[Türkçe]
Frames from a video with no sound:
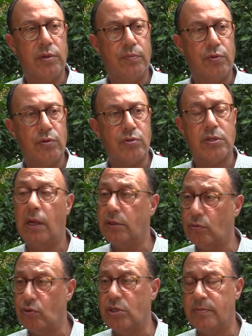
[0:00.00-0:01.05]
yapıyoruz,
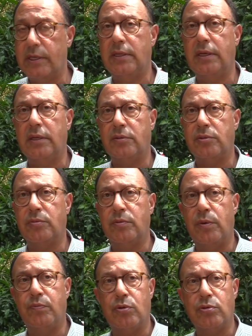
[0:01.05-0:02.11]
sağlık turizmine de yatırım
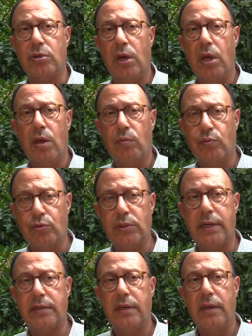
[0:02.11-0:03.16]
yapıyoruz.
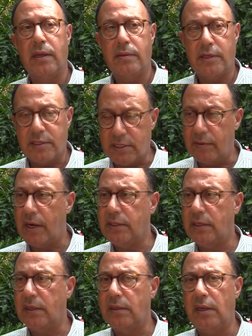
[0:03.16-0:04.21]
Bunlar kısa
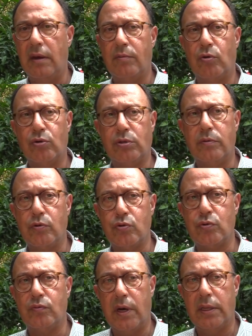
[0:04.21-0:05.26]
vadede değil ama orta ve
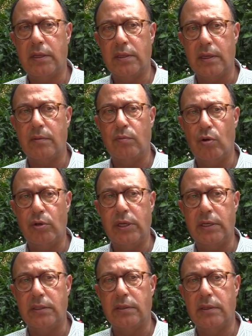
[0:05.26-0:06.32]
uzun vadede
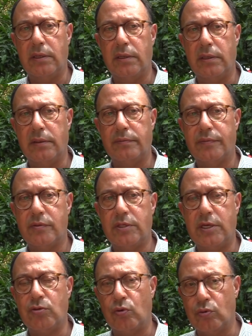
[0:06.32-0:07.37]
bölgenin e,
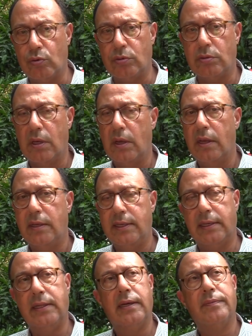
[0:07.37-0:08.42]
sezonunun
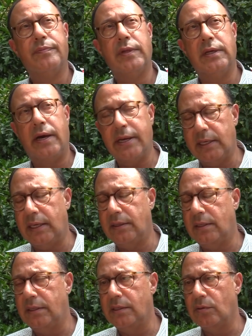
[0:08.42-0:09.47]
ya da e,
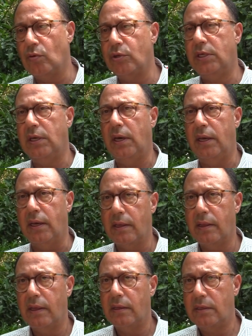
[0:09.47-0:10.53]
hareketliliğinin 12 aya
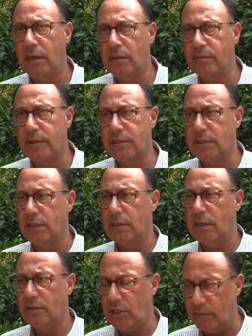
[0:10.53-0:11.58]
yayılması
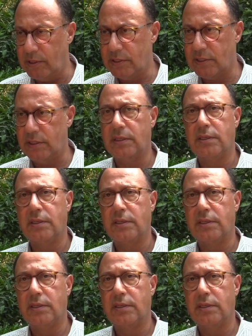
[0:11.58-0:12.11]
çabası